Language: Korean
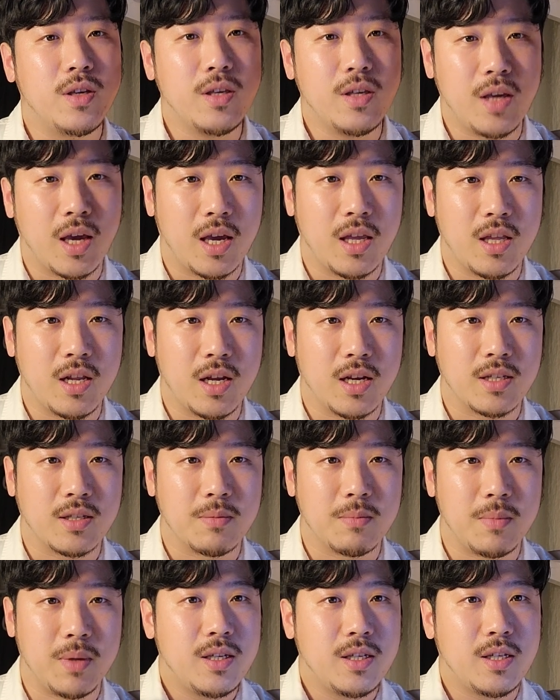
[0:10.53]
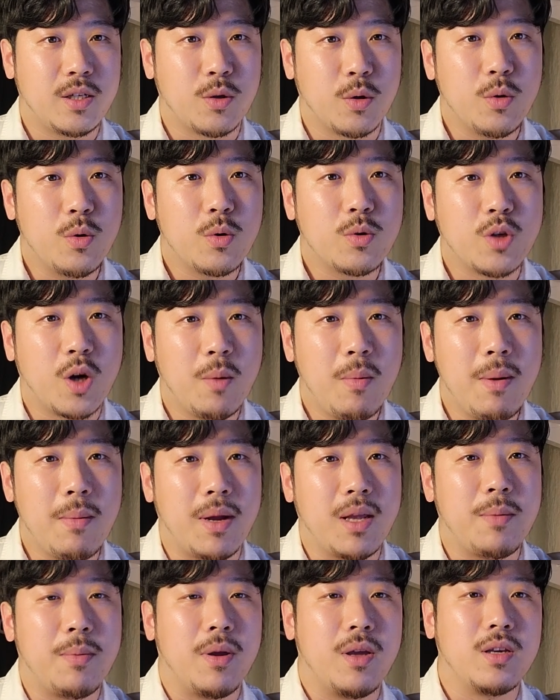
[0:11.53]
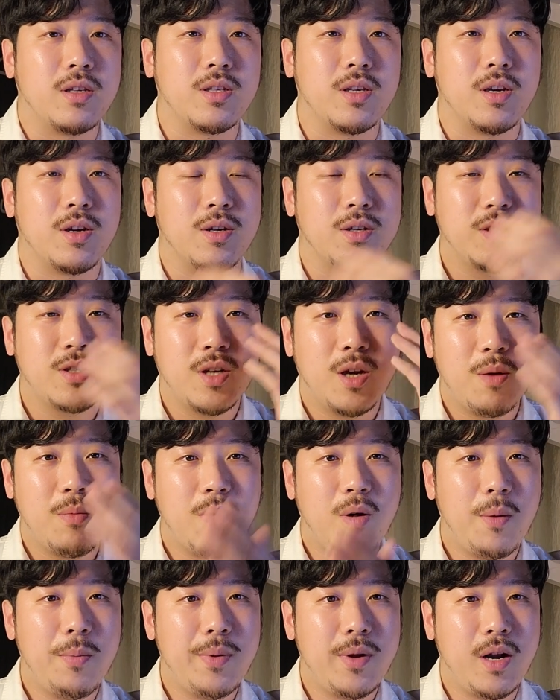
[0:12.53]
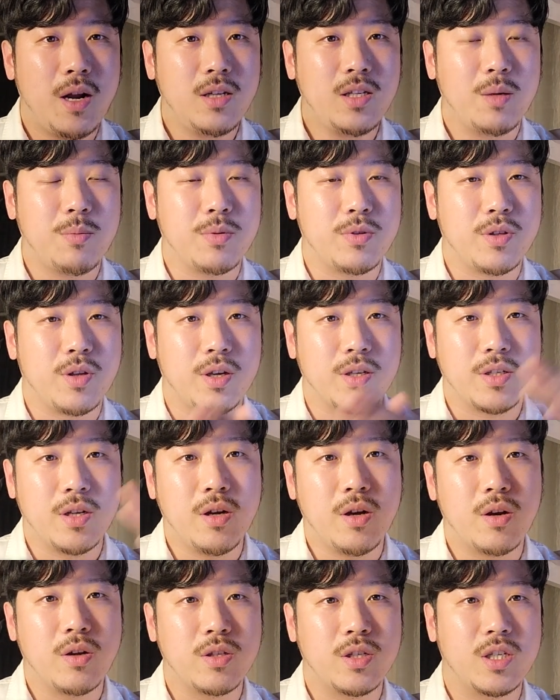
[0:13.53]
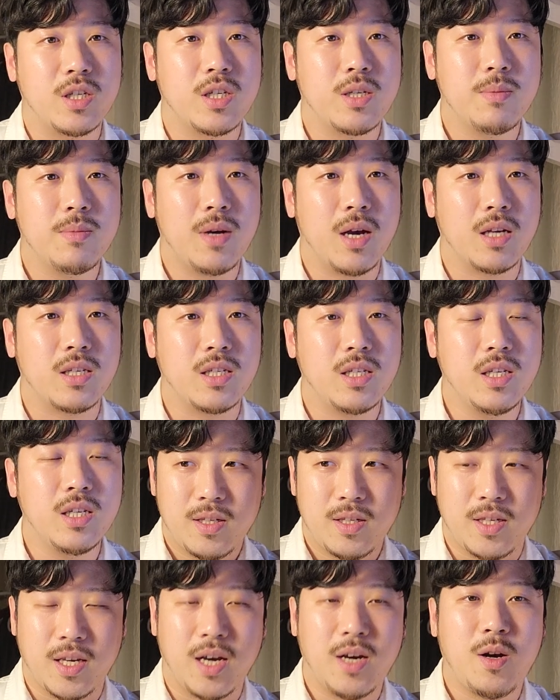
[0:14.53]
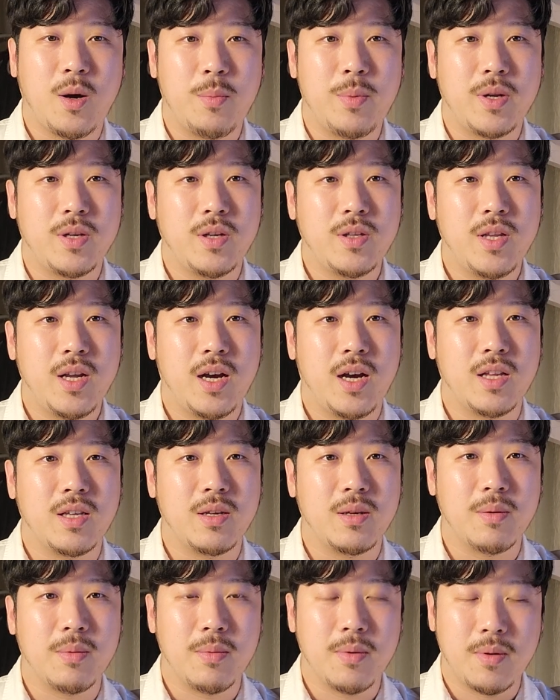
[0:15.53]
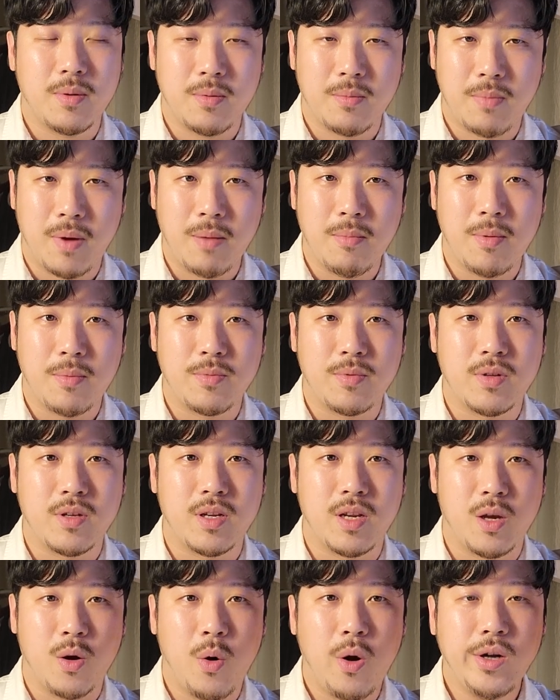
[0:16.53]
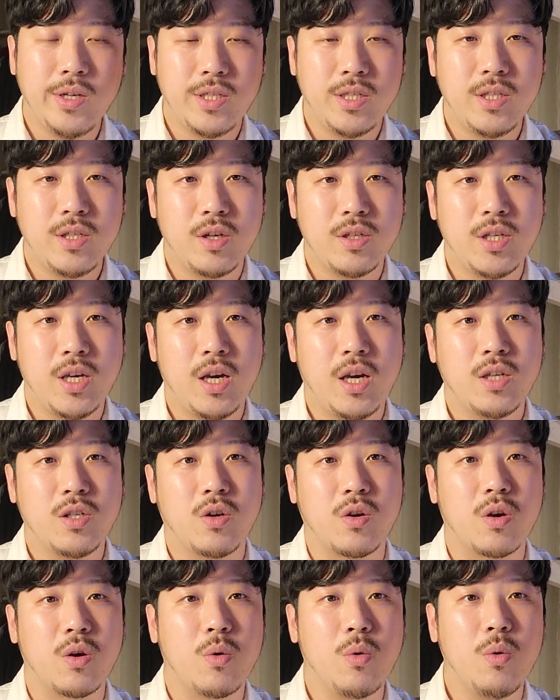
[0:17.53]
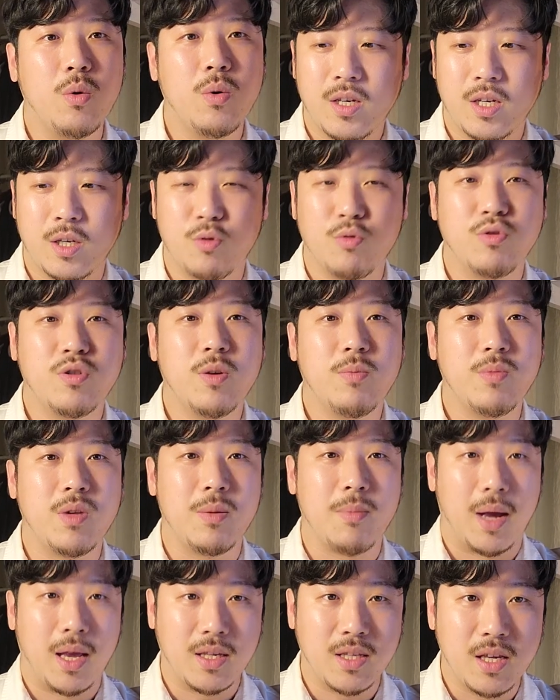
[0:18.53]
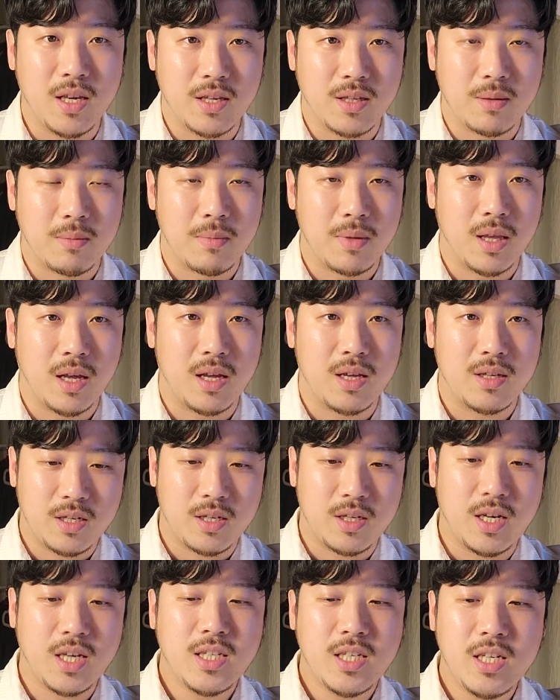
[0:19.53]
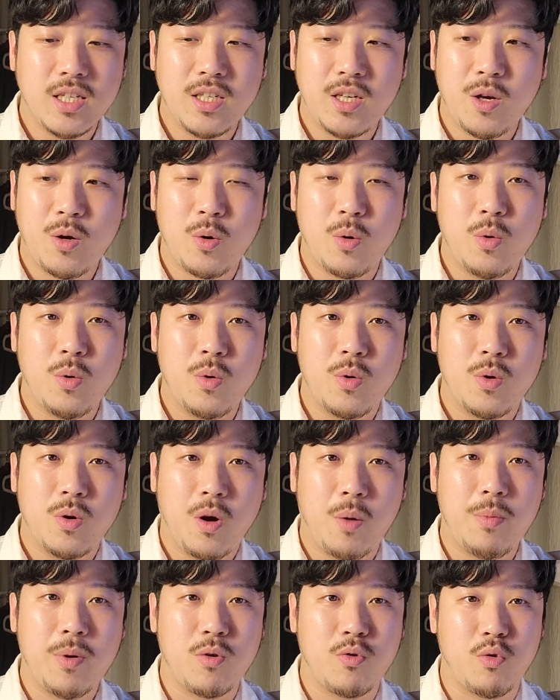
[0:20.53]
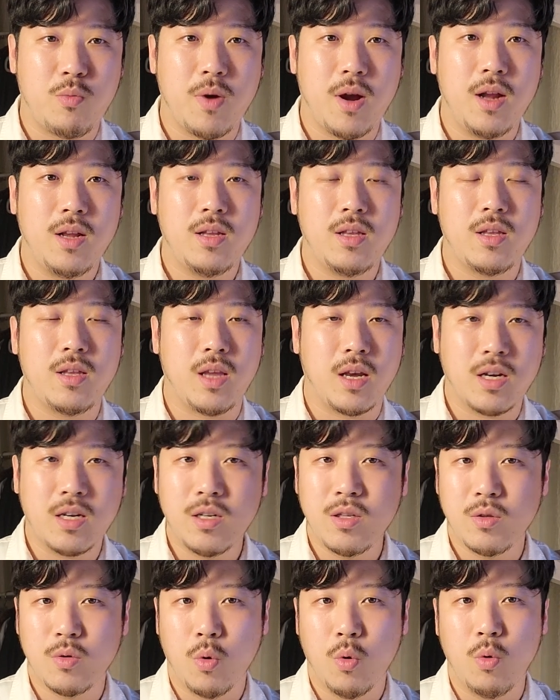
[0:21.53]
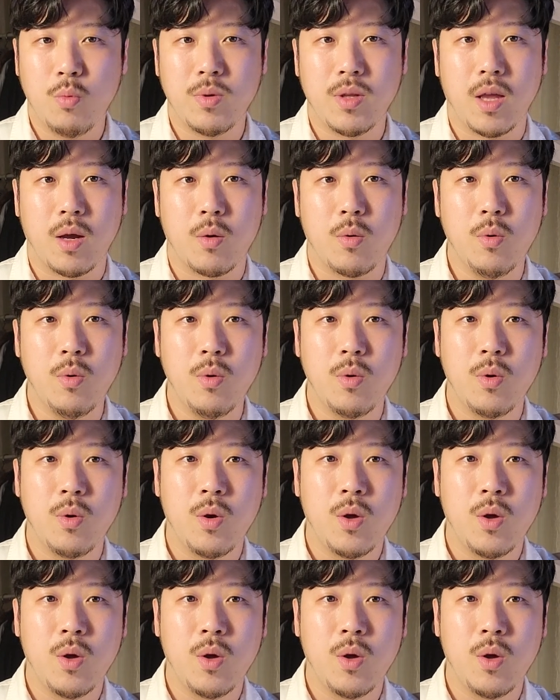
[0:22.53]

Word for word: 얘기 드리겠습니다. 저도 정말 많이 변했어요. 처음 커피를 할 때부터 해서 지금까지 제가 커피를 선택하는 방법들이 훨씬 더 체계적이고 기준점들이 많이 생겼습니다. 그게 실제로 커피를 구매할 때 큰 도움이 되고